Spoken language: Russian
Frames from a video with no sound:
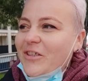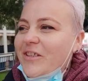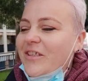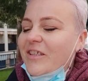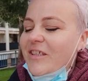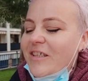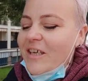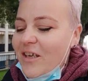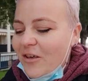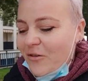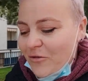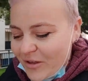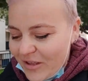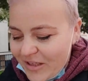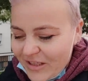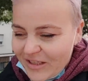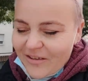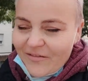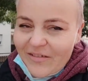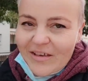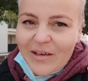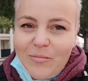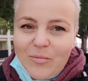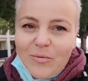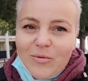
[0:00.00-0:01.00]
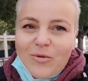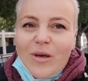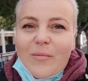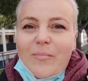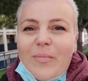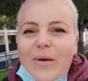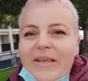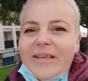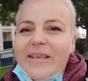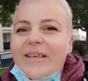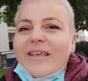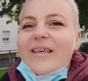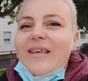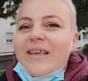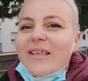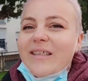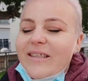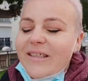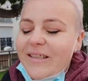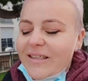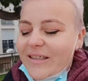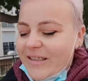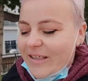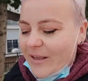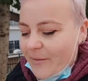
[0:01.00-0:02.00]
неделю или две буду опять
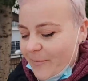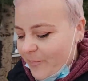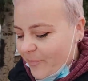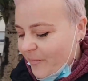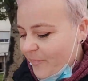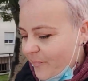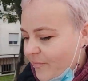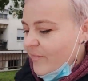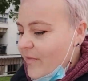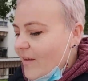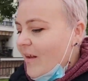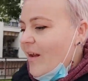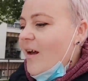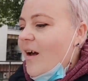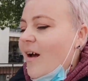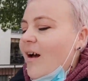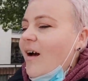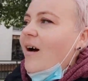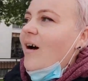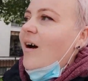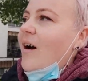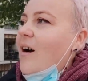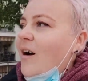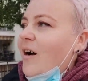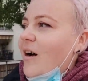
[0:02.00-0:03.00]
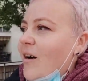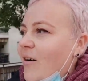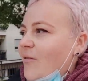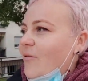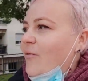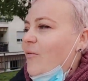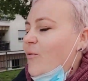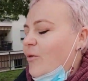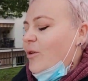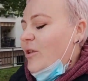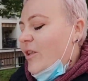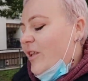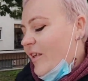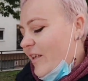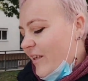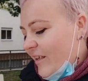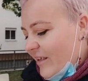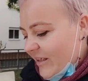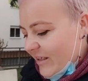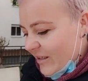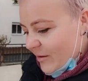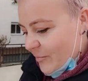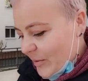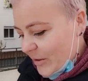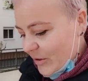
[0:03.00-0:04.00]
краситься. Вот.
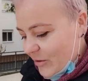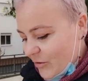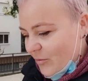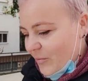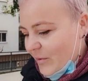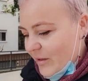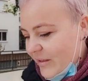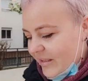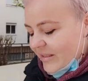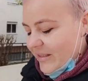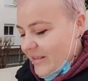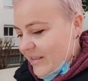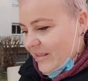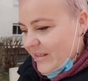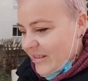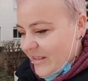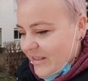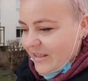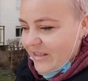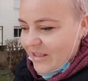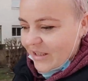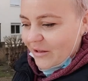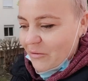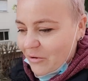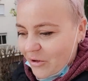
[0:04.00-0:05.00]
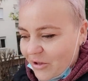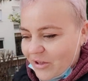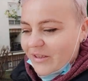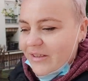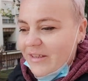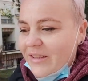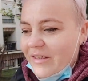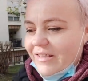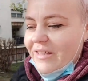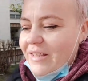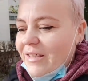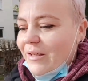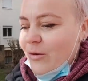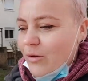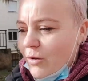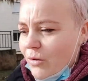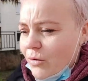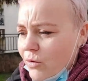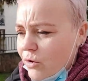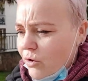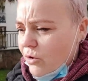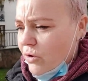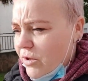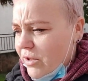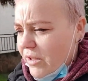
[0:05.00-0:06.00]
Потом она, значит, девушка такая, ну,
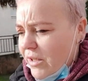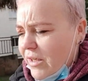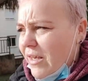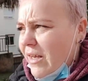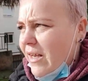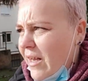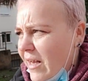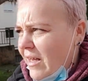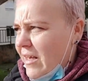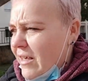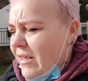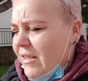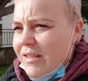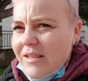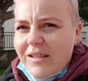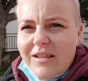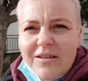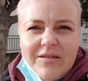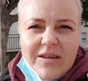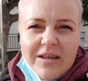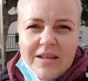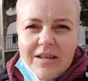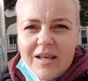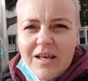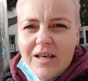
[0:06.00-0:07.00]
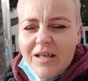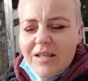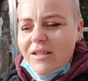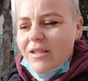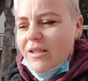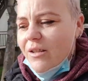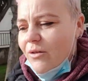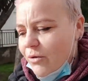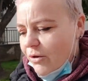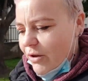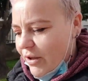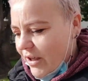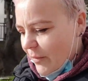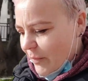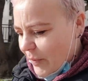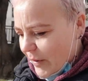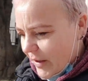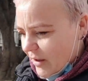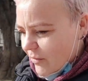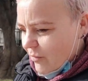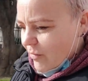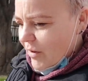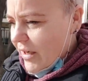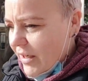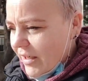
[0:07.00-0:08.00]
что-то разговорились. Я говорю, я
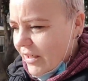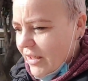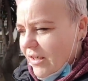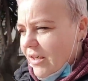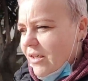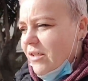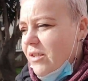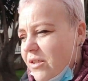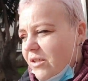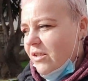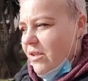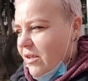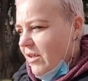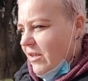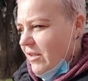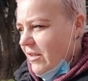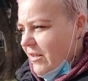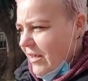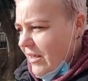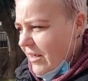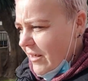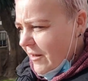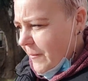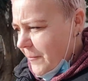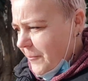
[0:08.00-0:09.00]
парикмахер. Она такая, да.